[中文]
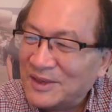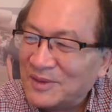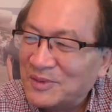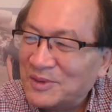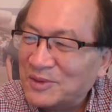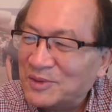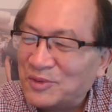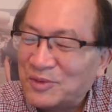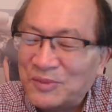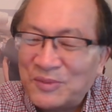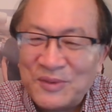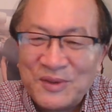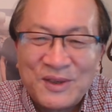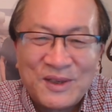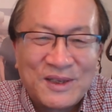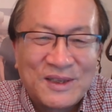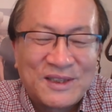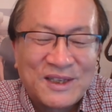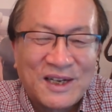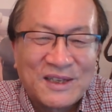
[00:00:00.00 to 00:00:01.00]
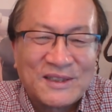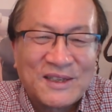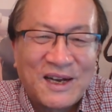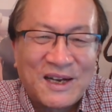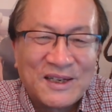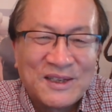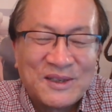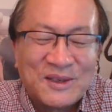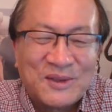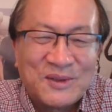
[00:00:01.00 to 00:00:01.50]
我逐步的长
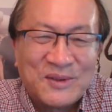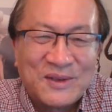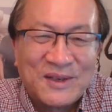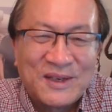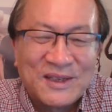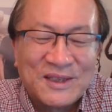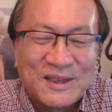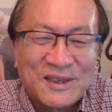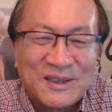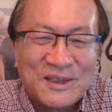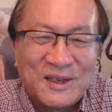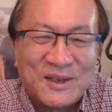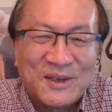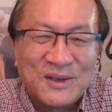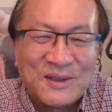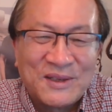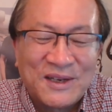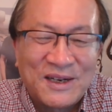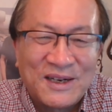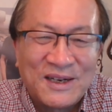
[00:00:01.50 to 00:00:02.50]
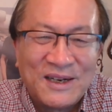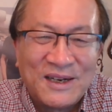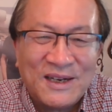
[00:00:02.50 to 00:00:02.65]
大了以后和他闲聊天